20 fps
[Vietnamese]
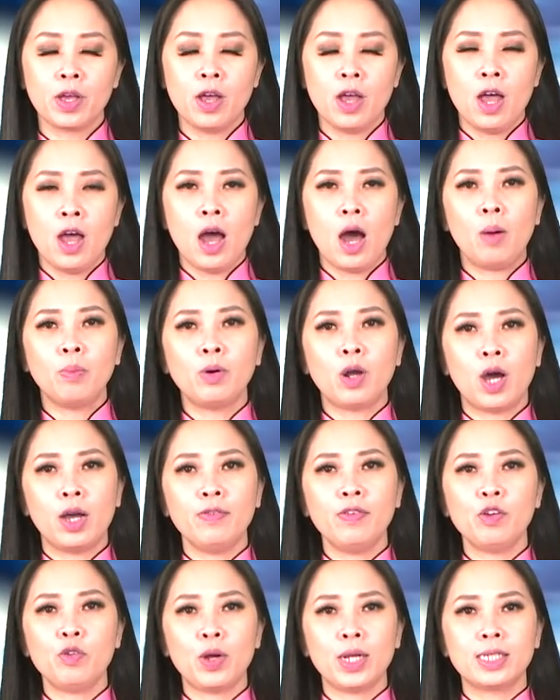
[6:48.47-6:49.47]
Ông nói
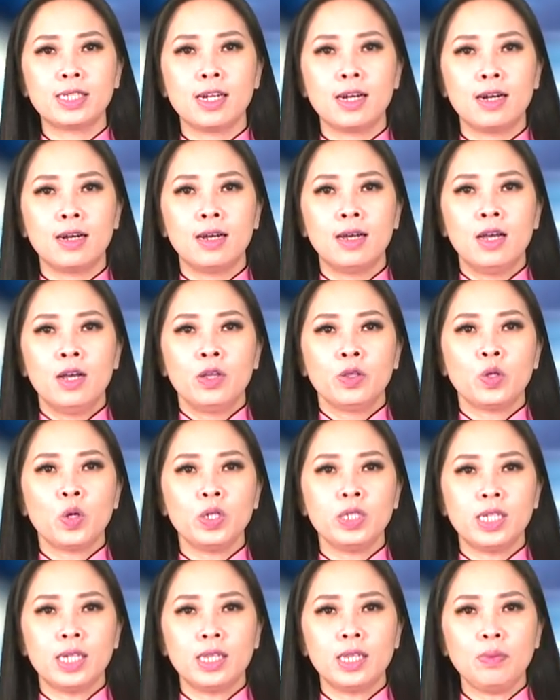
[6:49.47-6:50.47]
với Reuters, tôi
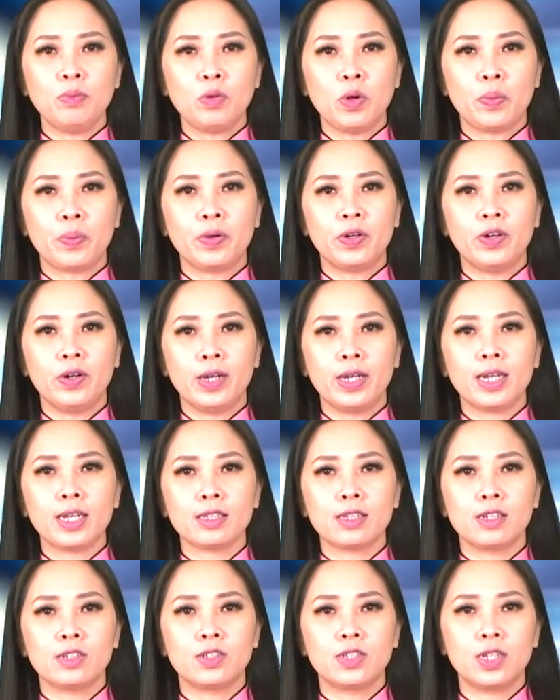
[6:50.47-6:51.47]
sẽ tiếp tục gửi các
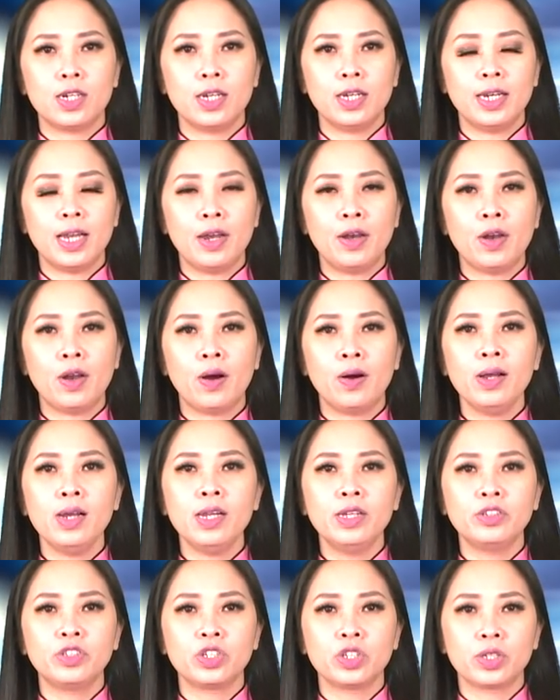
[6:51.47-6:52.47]
tờ rơi để nói
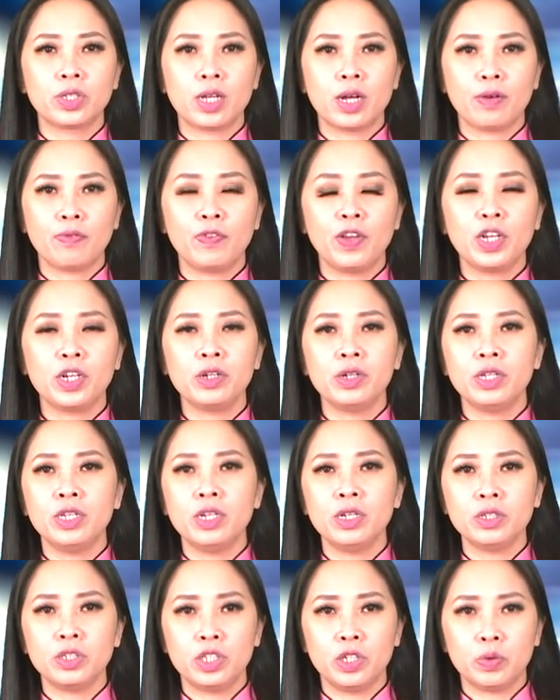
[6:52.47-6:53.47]
lên sự thật vì người
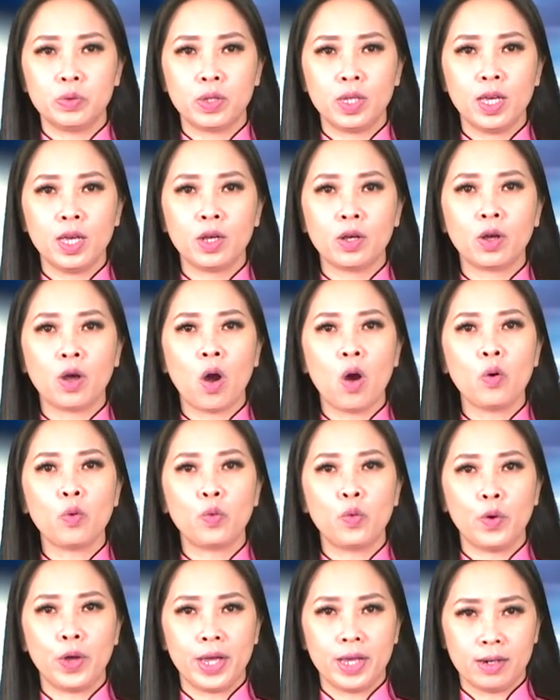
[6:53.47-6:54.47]
dân Triều Tiên có
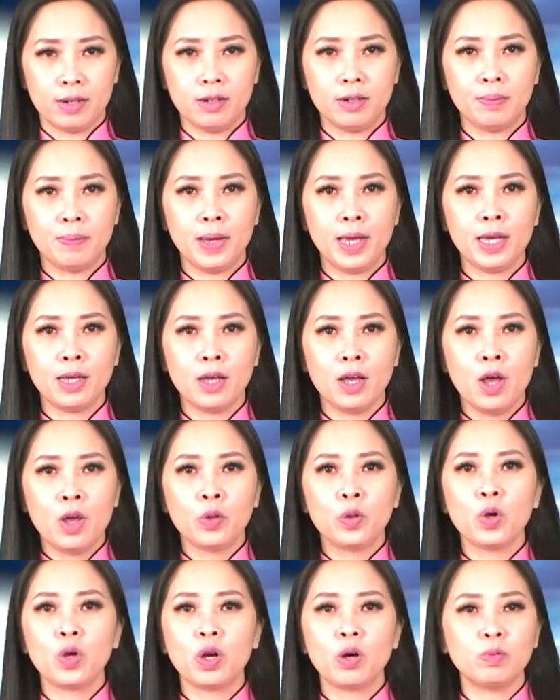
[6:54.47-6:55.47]
quyền được biết,
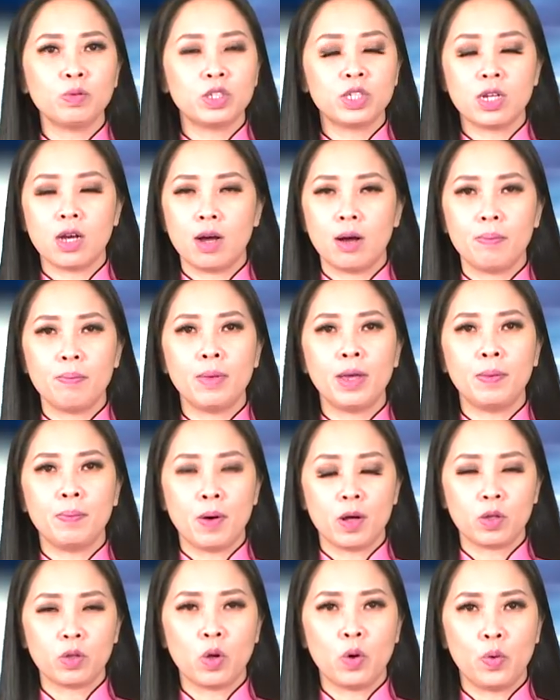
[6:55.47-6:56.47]
tôi không sợ bị
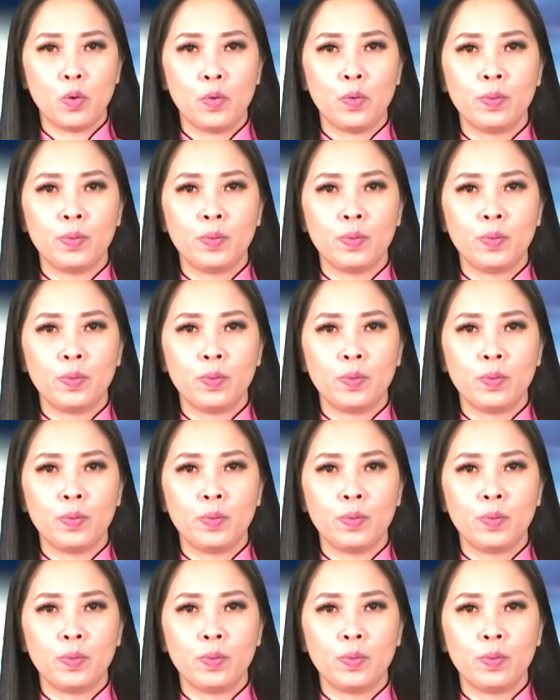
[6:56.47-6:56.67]
bỏ tù.